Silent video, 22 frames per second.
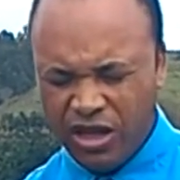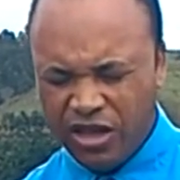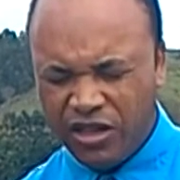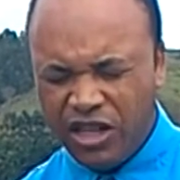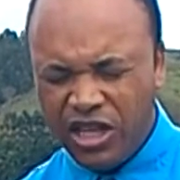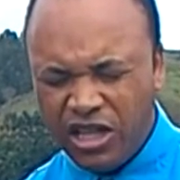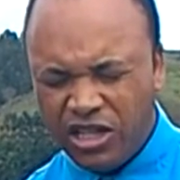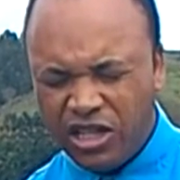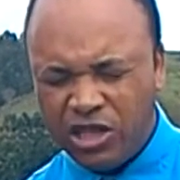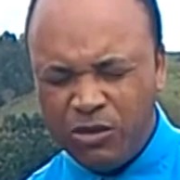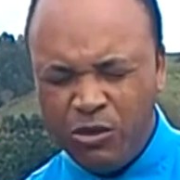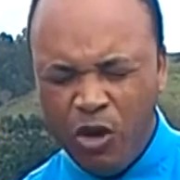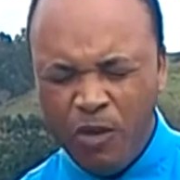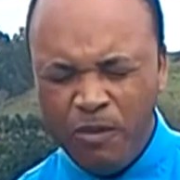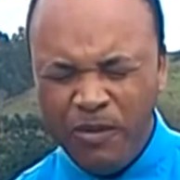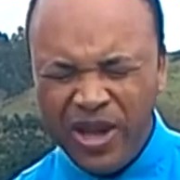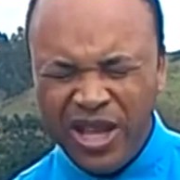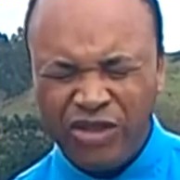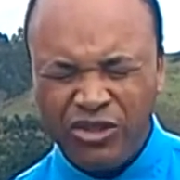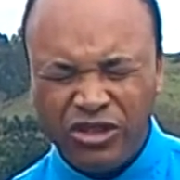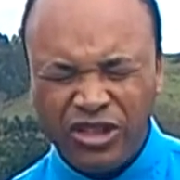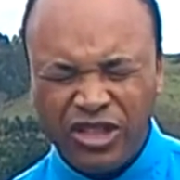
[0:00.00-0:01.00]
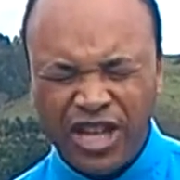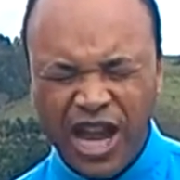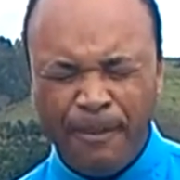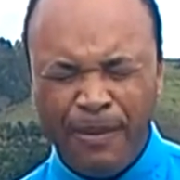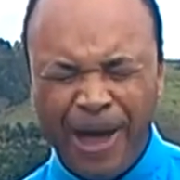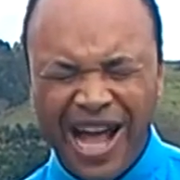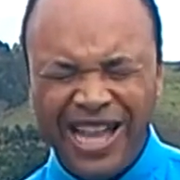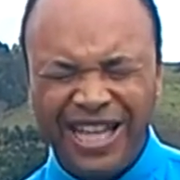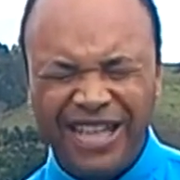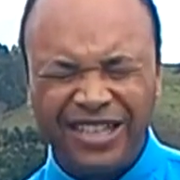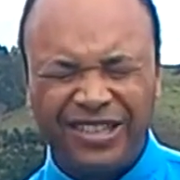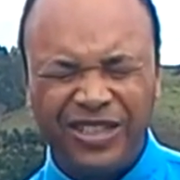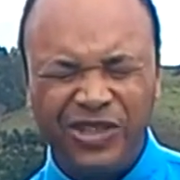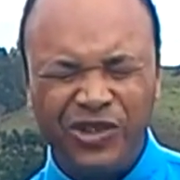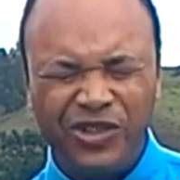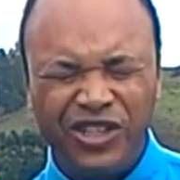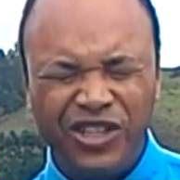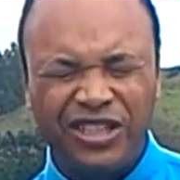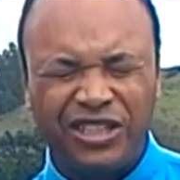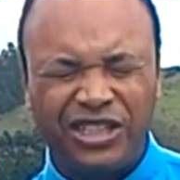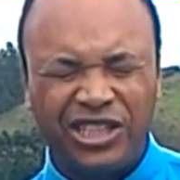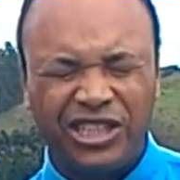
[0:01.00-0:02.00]
Neste momento trabalha, Senhor,
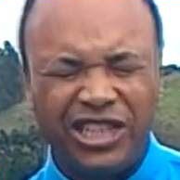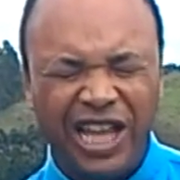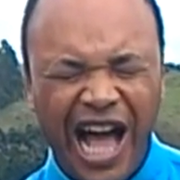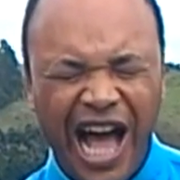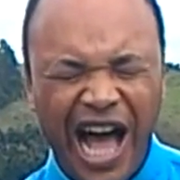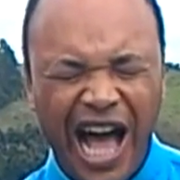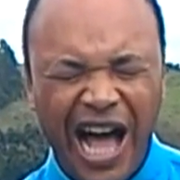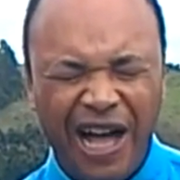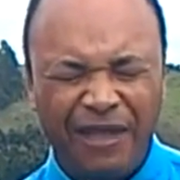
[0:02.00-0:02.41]
neste lar